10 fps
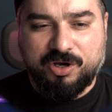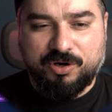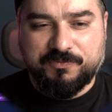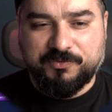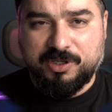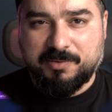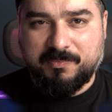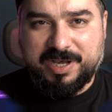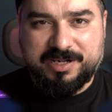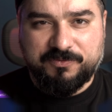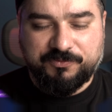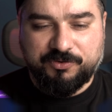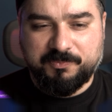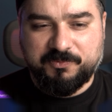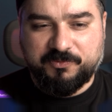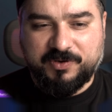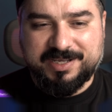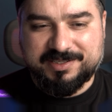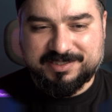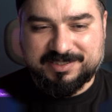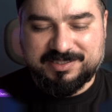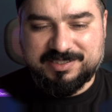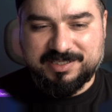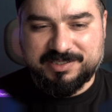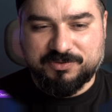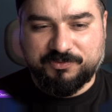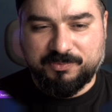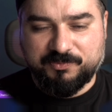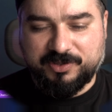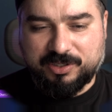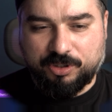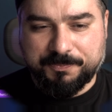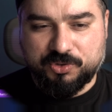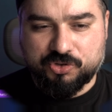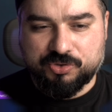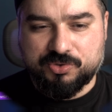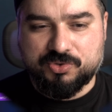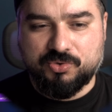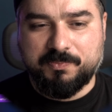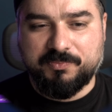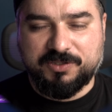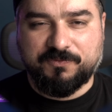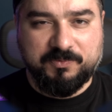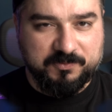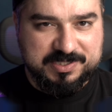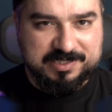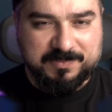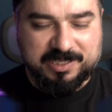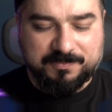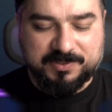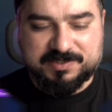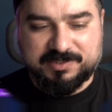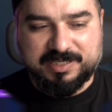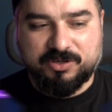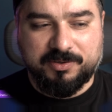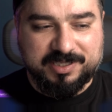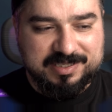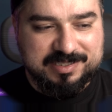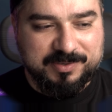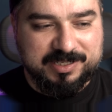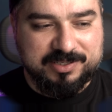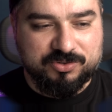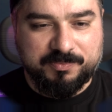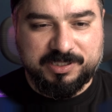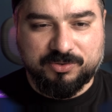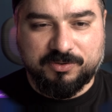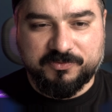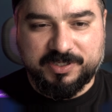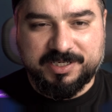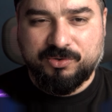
auf mal fünffach kriegen, also fünffach optischen Zoom mit 50 Megapixel. Da gehe ich aber gleich nochmal drauf ein.